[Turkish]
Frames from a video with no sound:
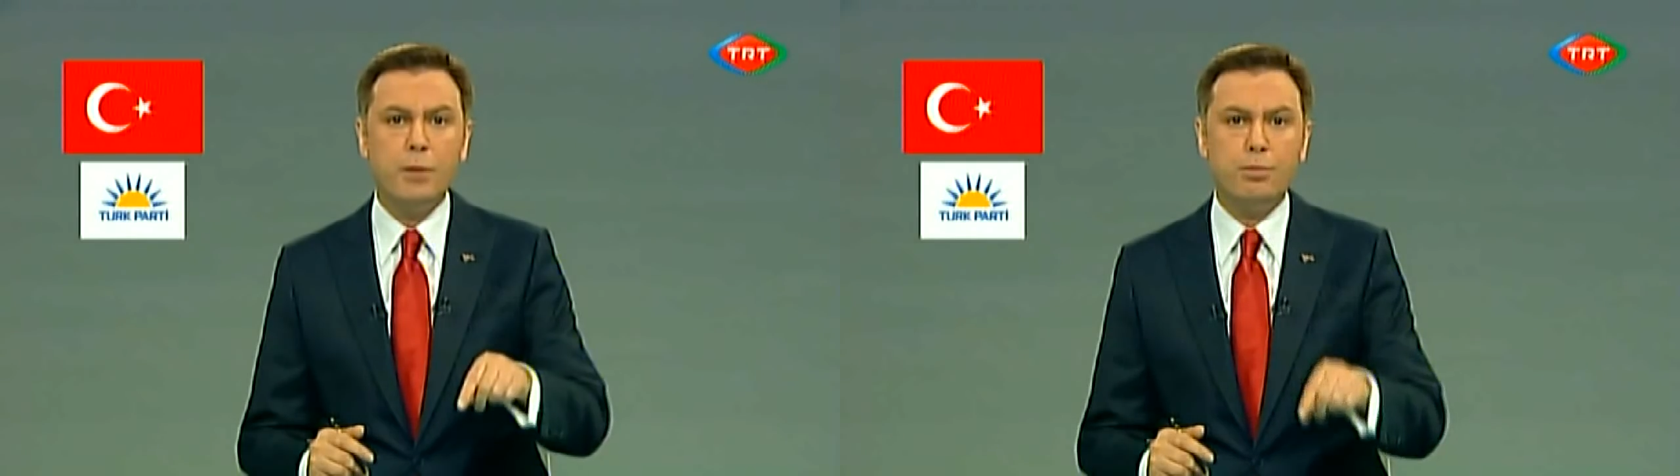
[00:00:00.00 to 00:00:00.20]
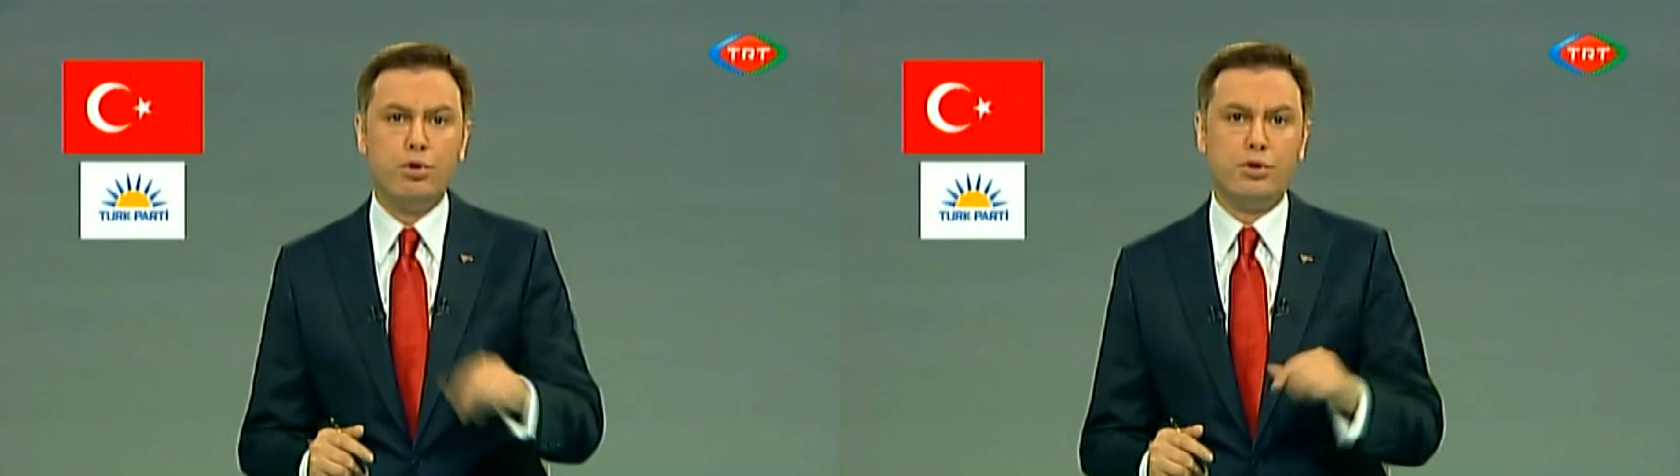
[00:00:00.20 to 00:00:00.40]

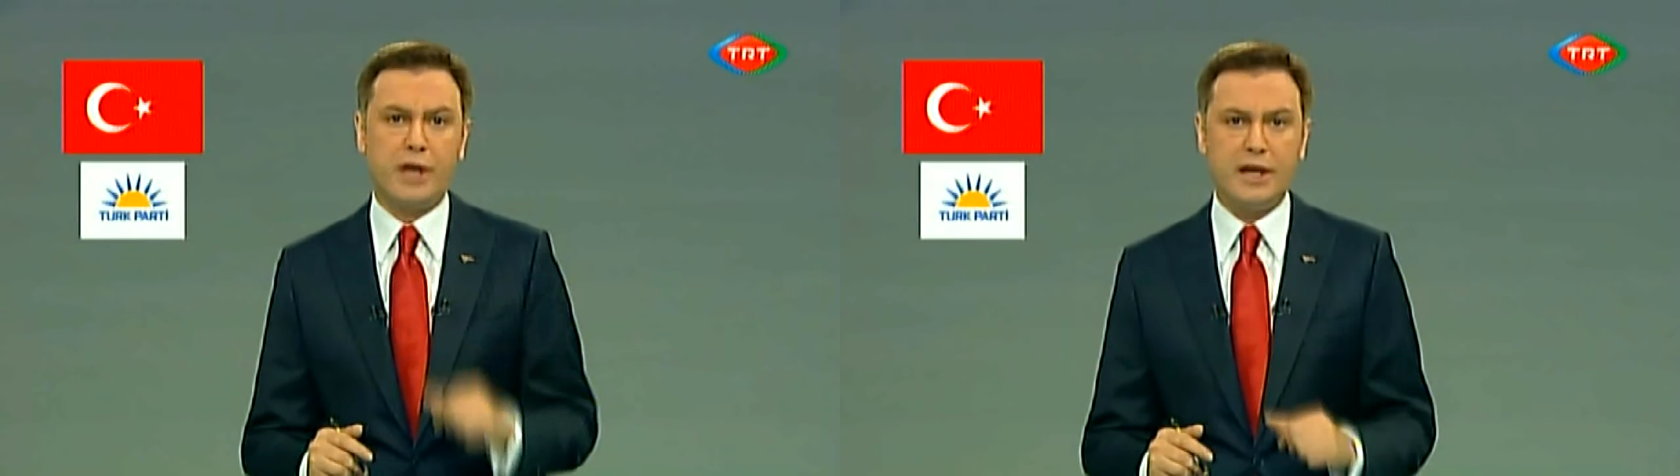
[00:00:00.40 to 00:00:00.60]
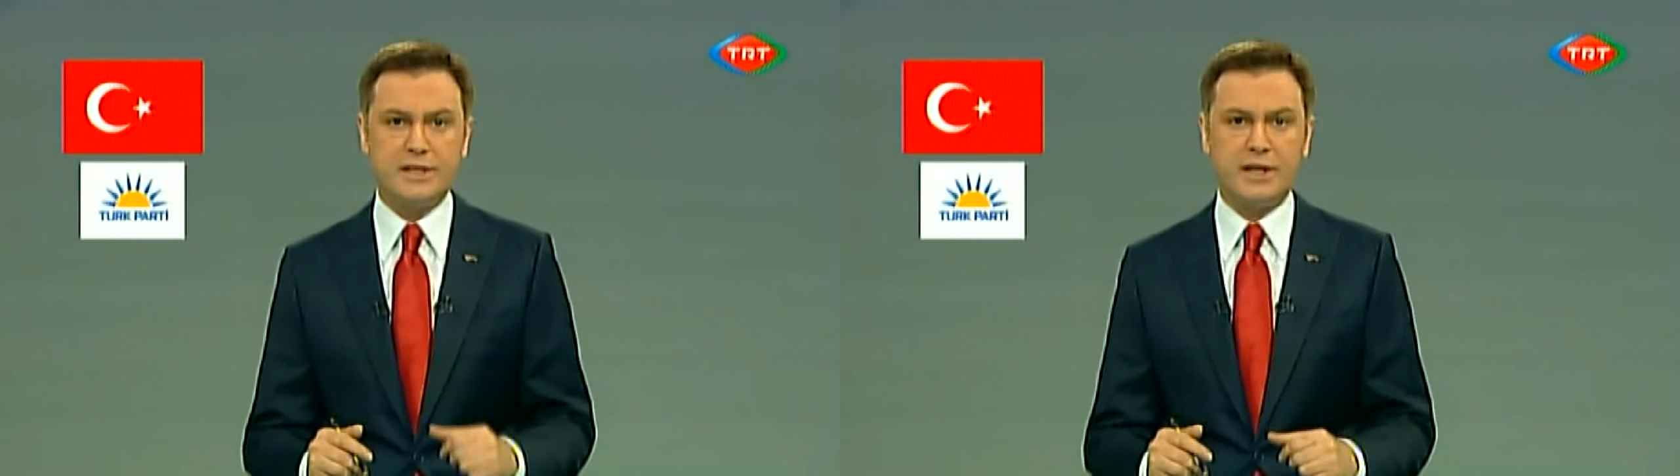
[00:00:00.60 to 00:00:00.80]
bu
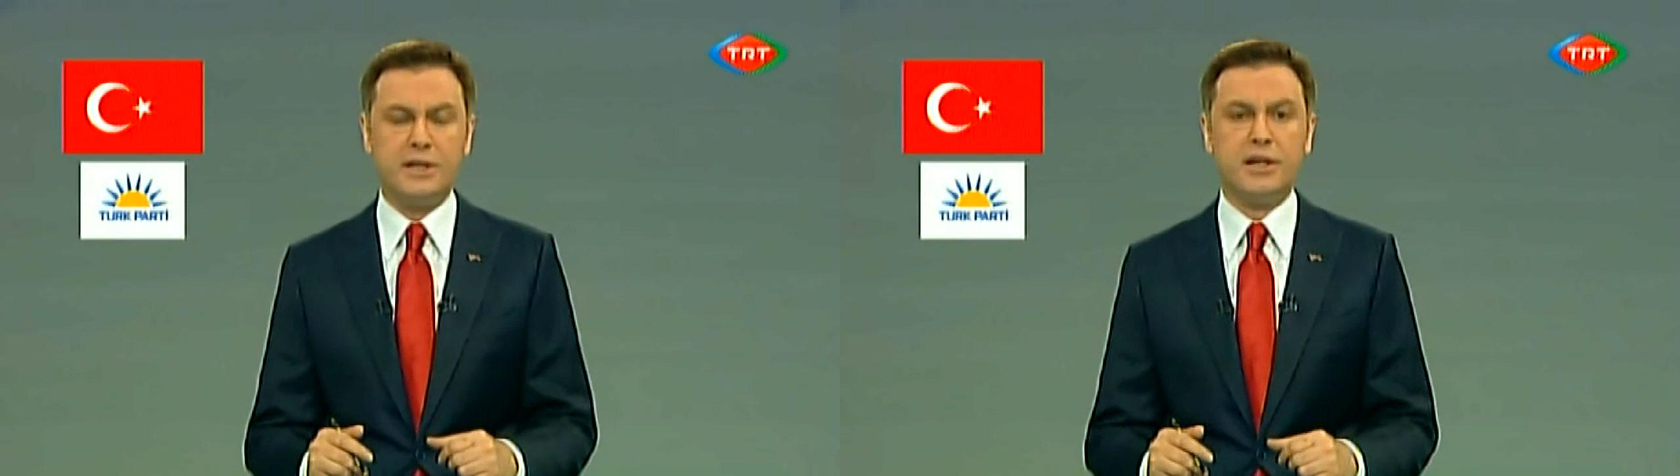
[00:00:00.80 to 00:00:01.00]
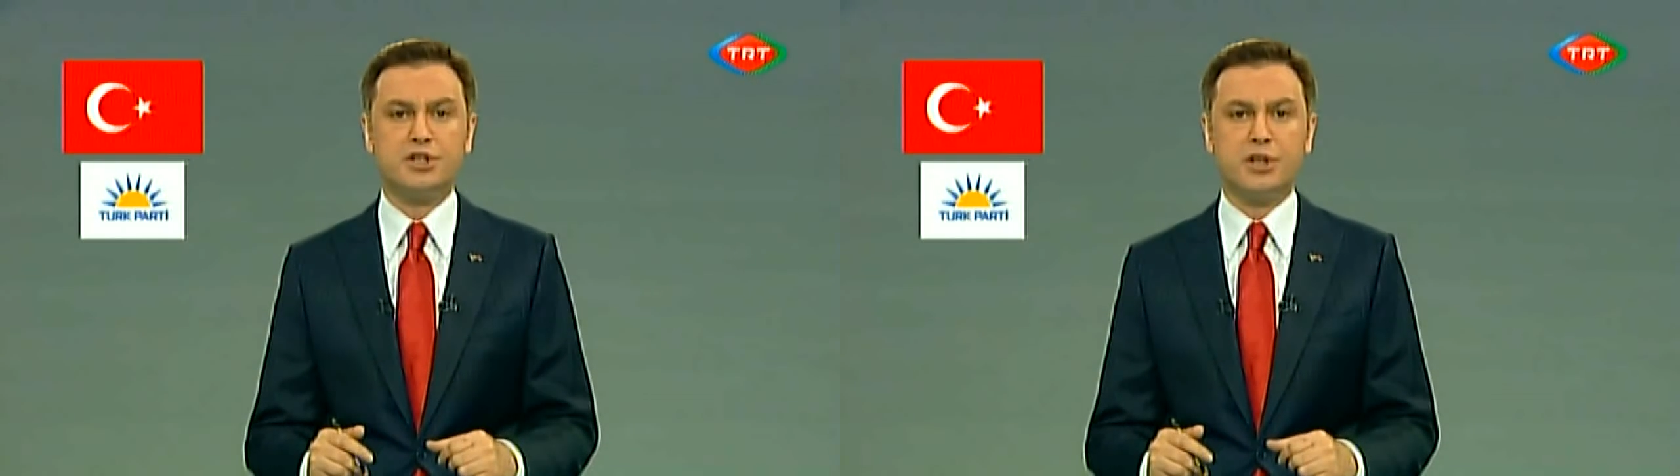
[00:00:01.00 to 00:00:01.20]
ülkeyi
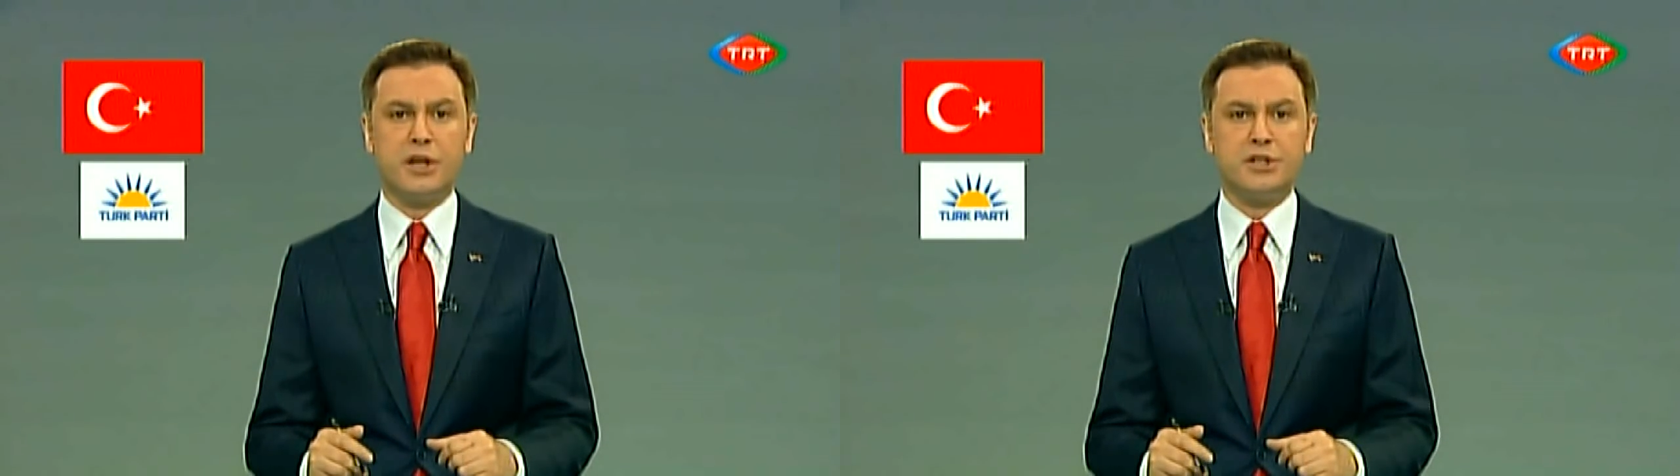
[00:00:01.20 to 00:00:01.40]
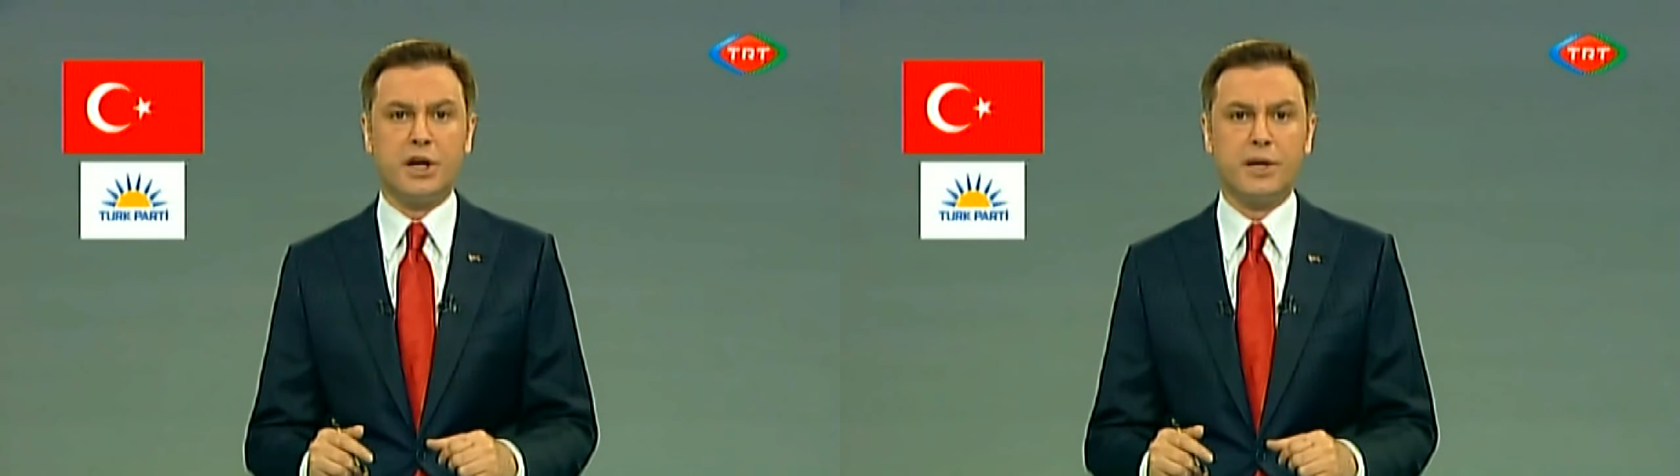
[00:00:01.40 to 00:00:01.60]

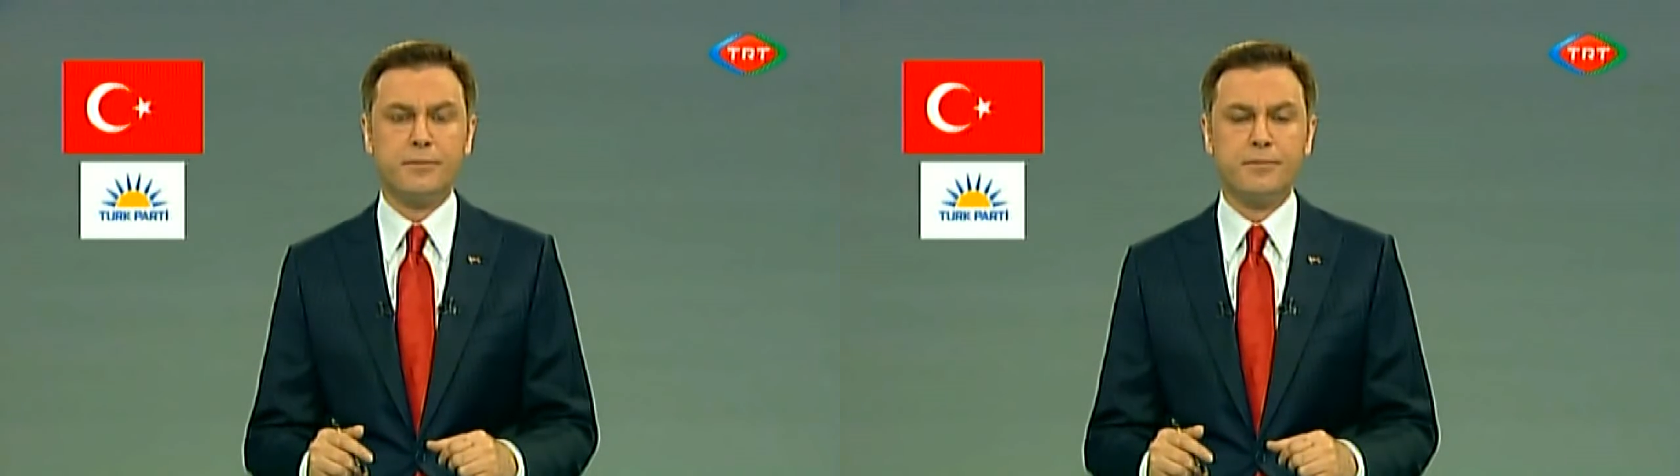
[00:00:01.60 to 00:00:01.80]
zenginleştirecek.